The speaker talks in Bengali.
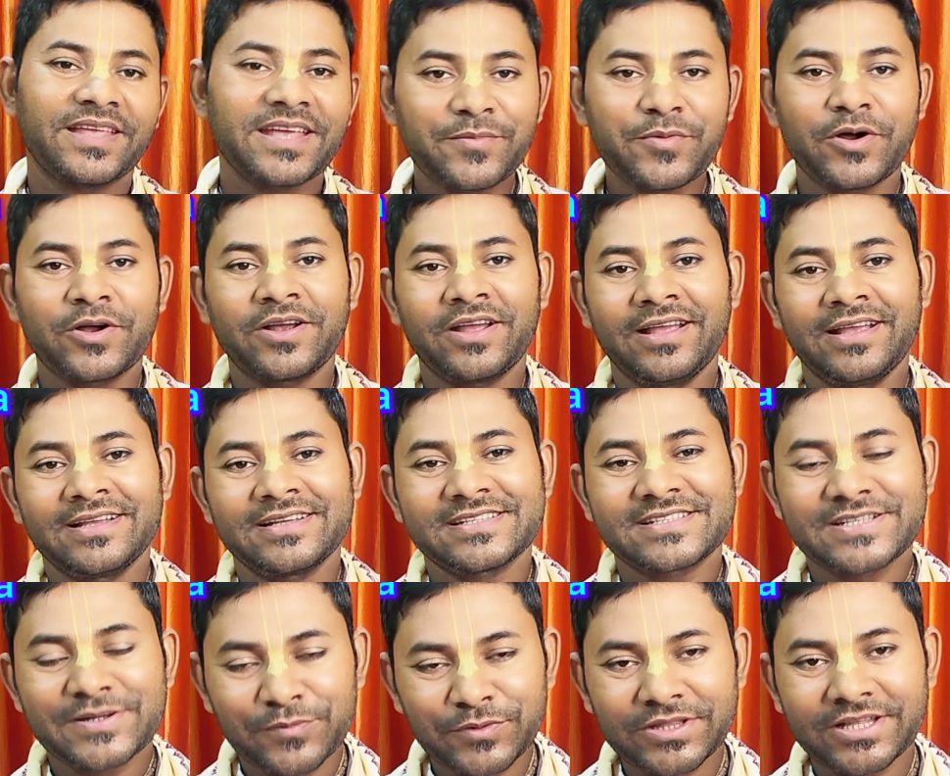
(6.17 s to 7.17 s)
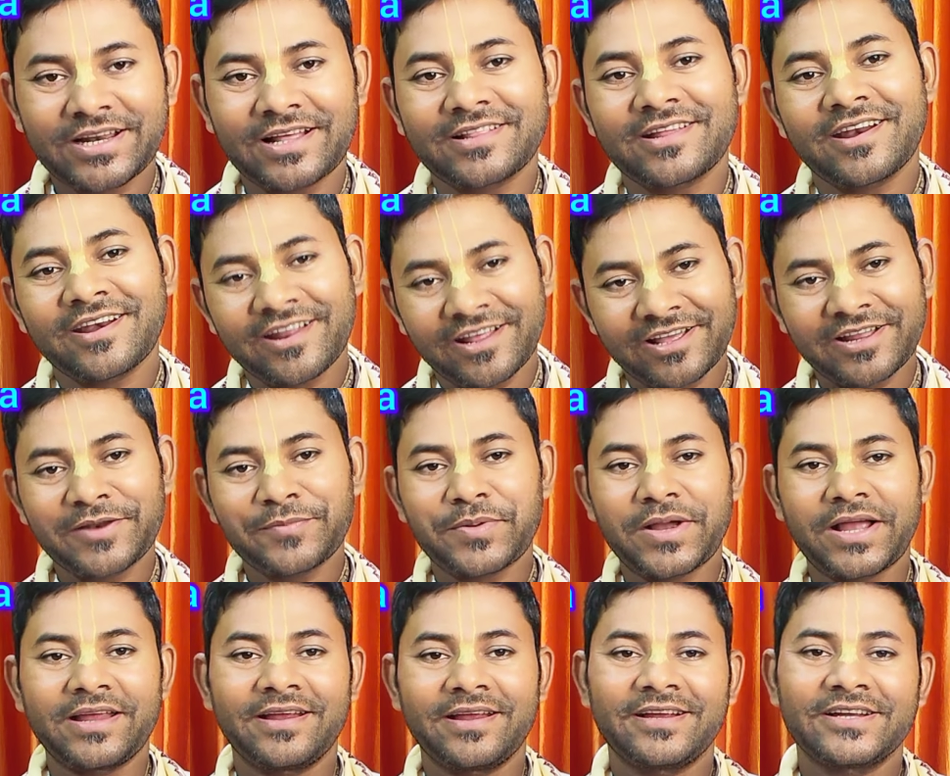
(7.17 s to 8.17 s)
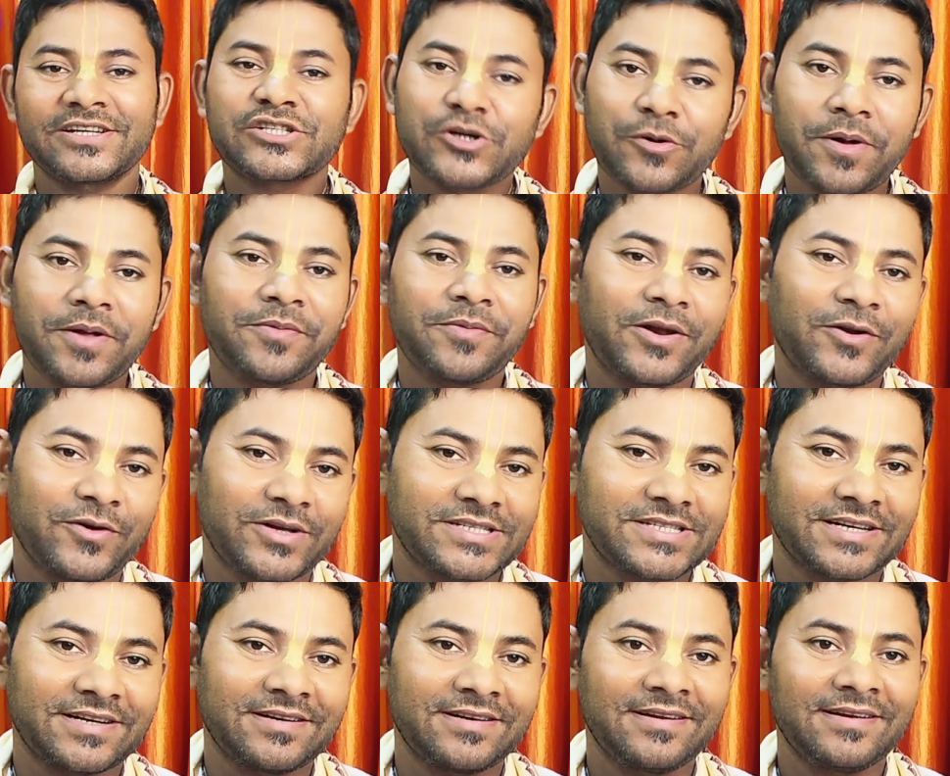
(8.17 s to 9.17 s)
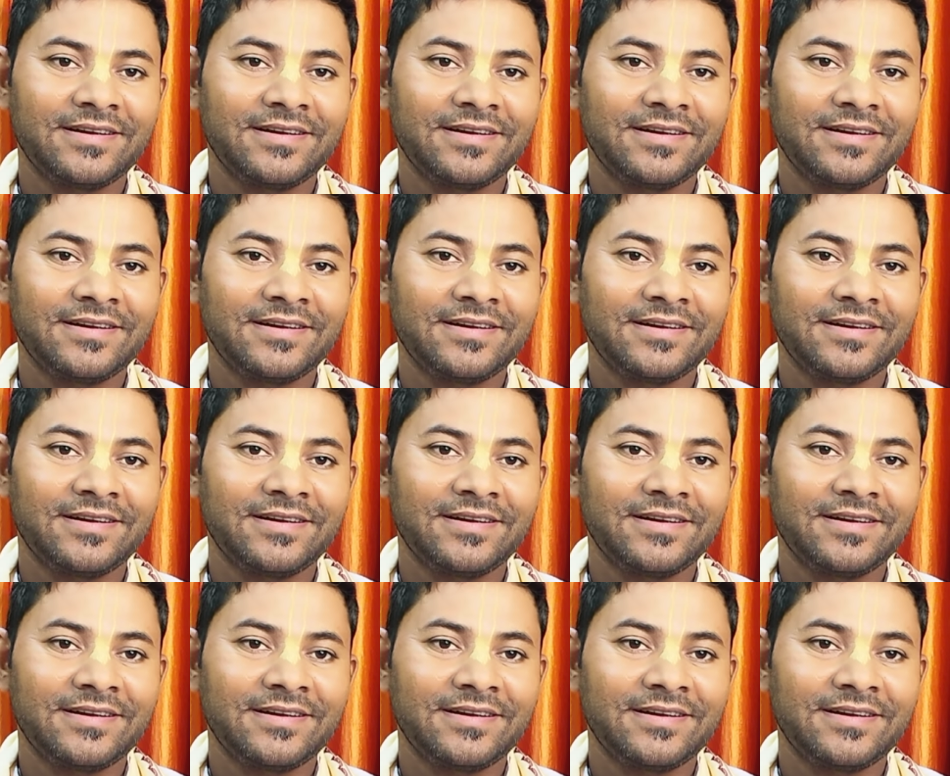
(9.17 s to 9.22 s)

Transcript: এবং শ্রীমতী রাধারানীর কৃপায় সবাই ভালো আছেন